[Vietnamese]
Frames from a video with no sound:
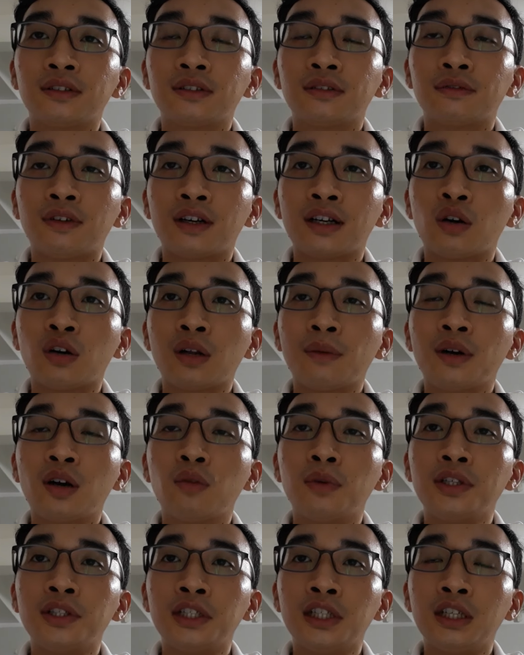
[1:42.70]
vào đầu năm
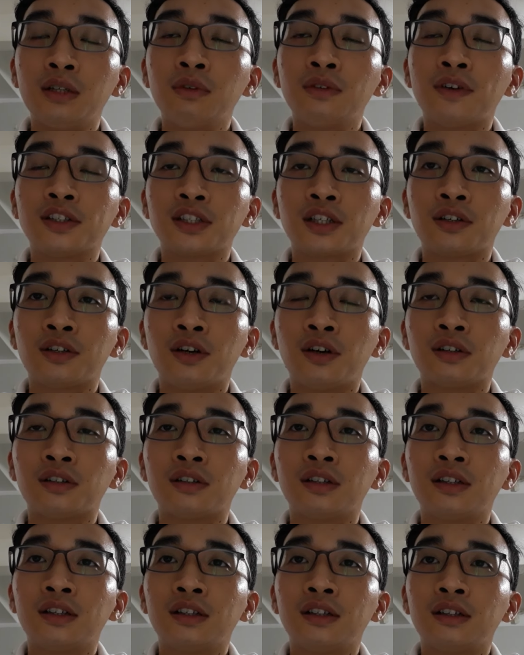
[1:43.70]
2019 mình vào Sài Gòn,
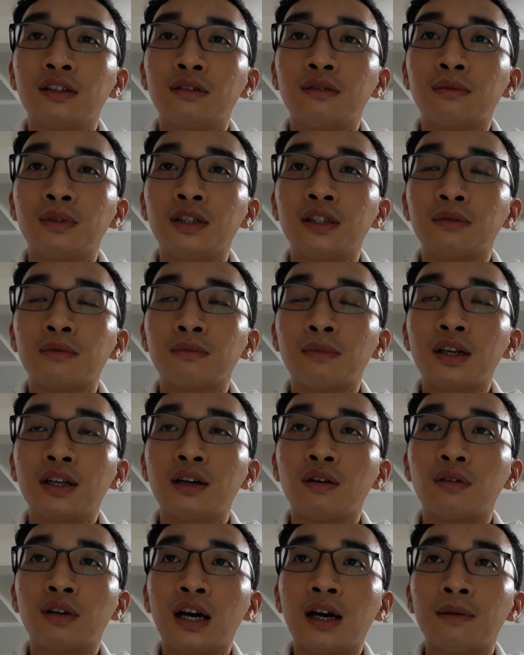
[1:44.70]
mình bắt
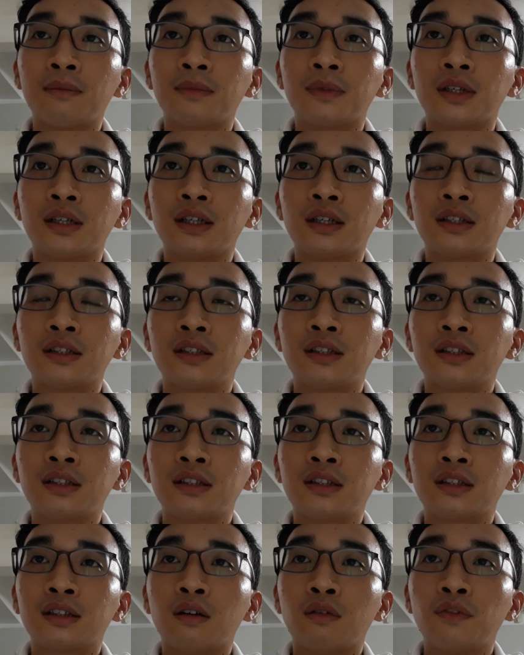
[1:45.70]
đầu làm
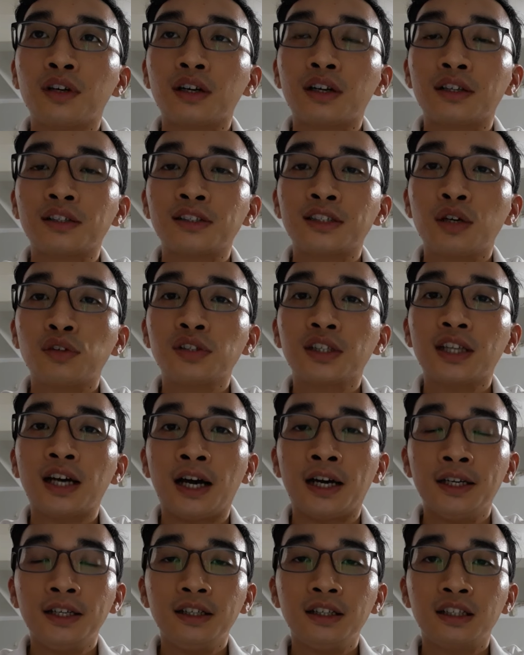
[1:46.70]
công việc là sale xe
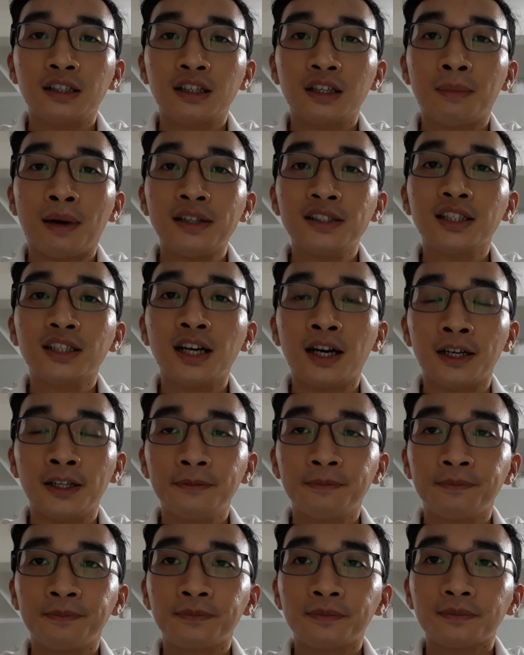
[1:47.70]
tải, bán xe tải
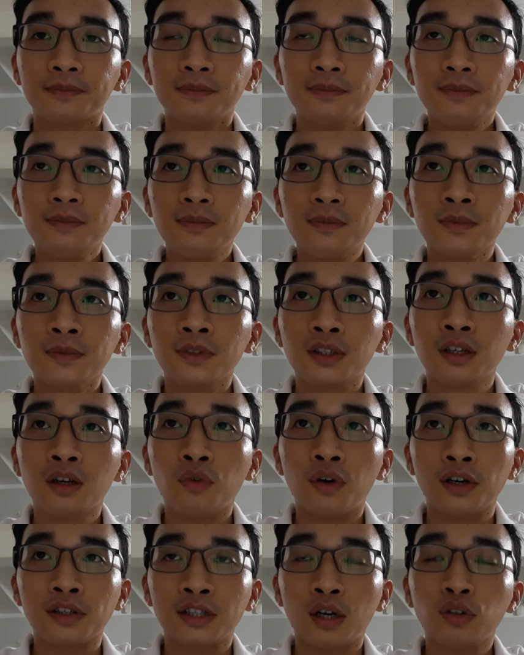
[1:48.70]
được
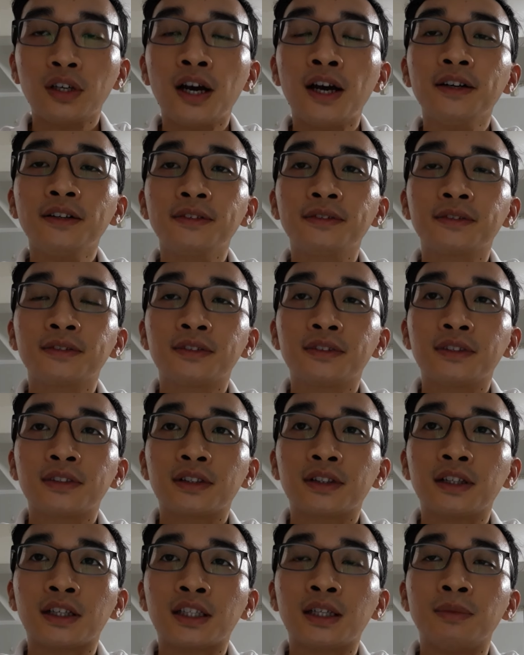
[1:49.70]
khoảng 6 tháng
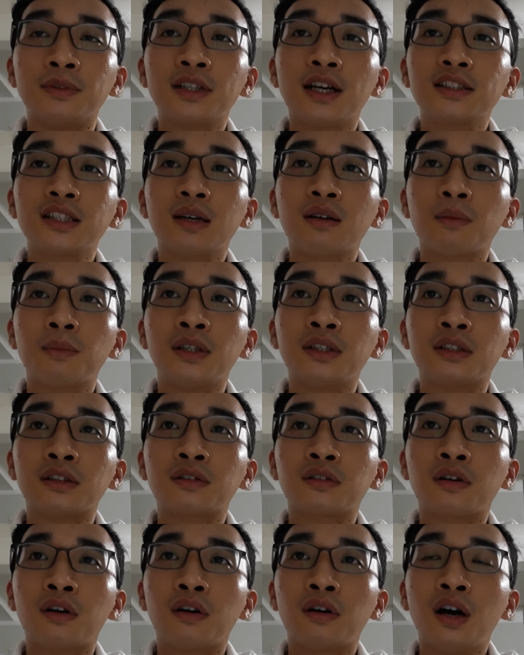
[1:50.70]
để kiểm tra xem là mình
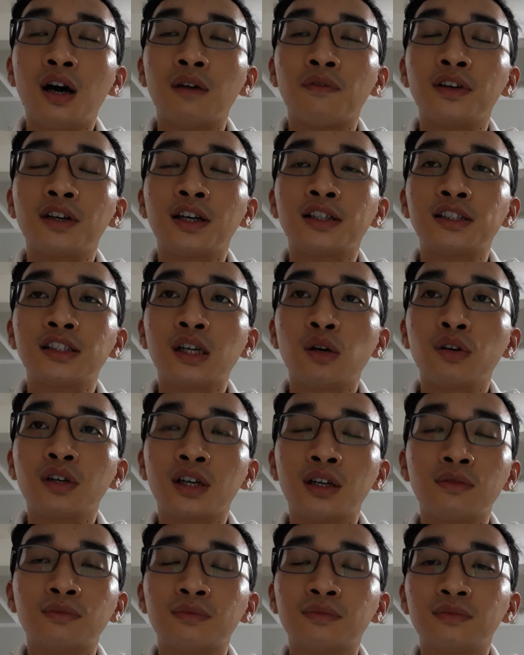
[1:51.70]
có hợp với ngành sale hay
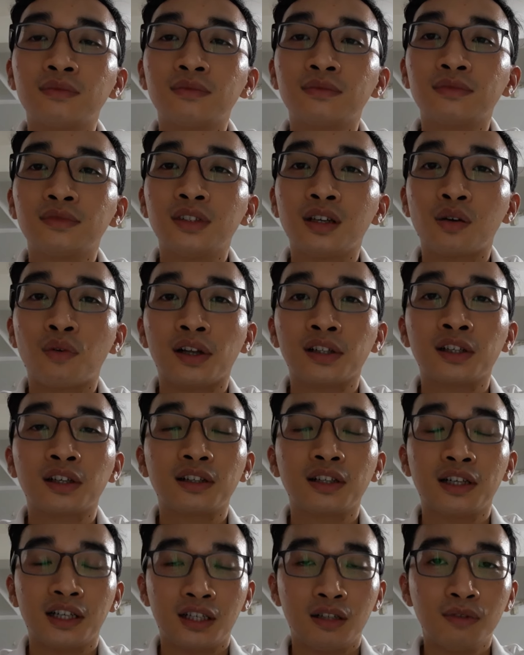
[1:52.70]
không. Thì quả
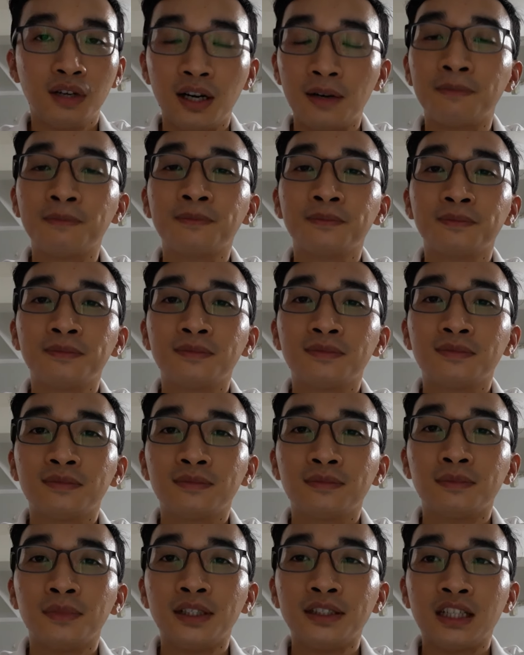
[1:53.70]
thực là không hợp,
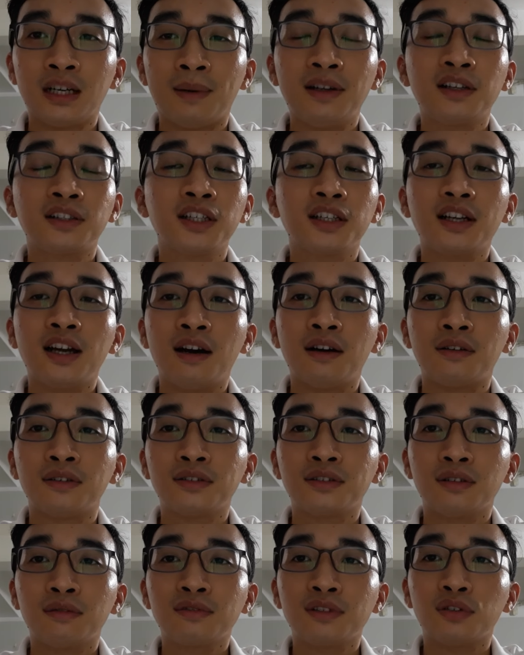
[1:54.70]
mình chả bán được chiếc nào
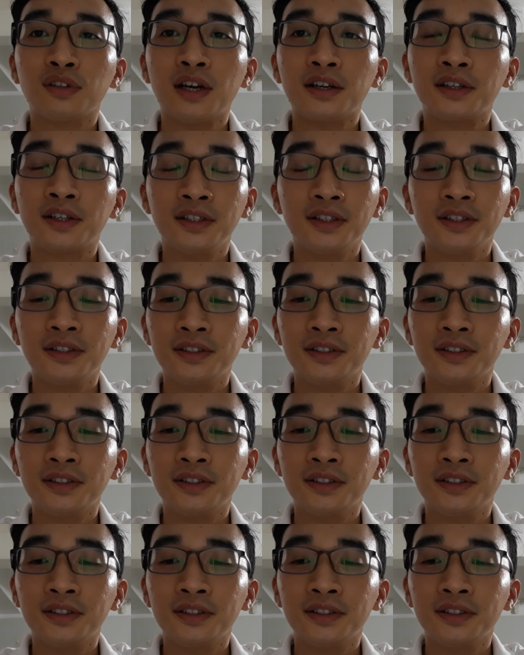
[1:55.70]
trong 6 tháng đấy.